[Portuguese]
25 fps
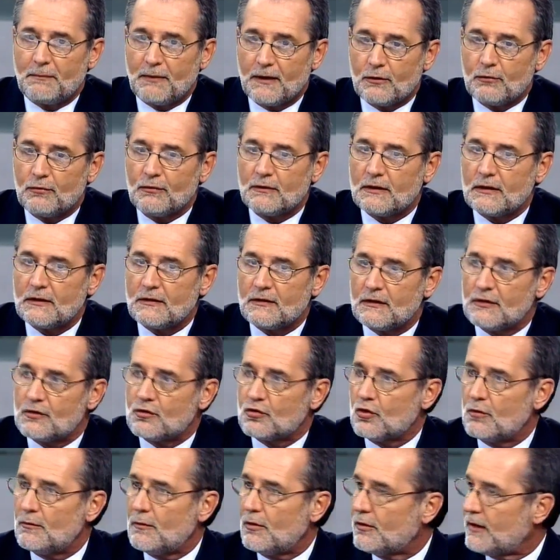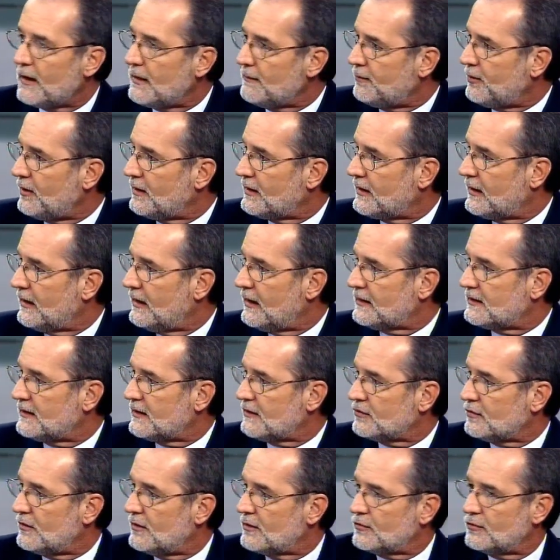A pergunta é a seguinte: como alguém pode querer
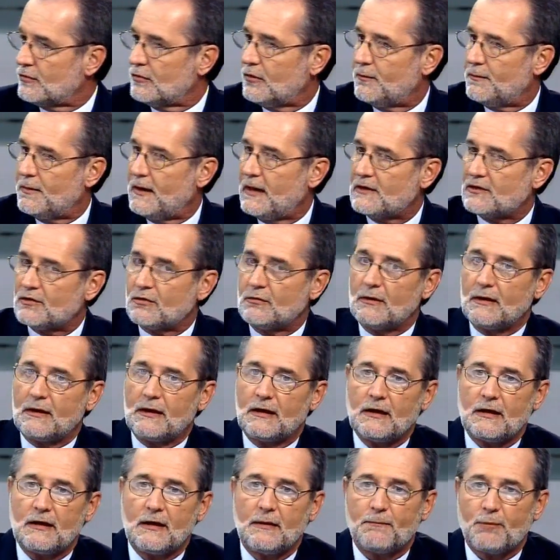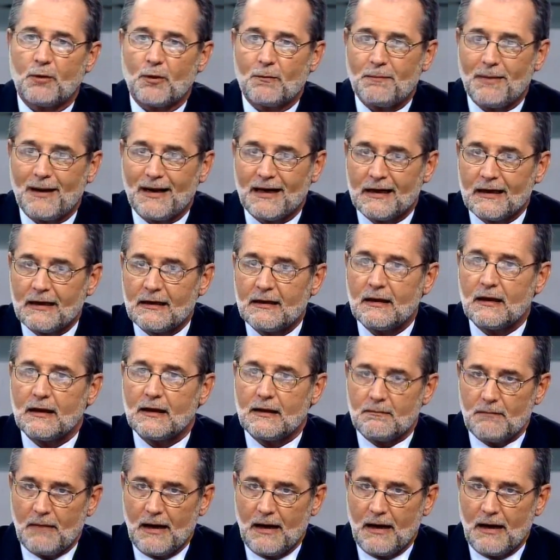ser sócio do Roberto se não acredita em propaganda e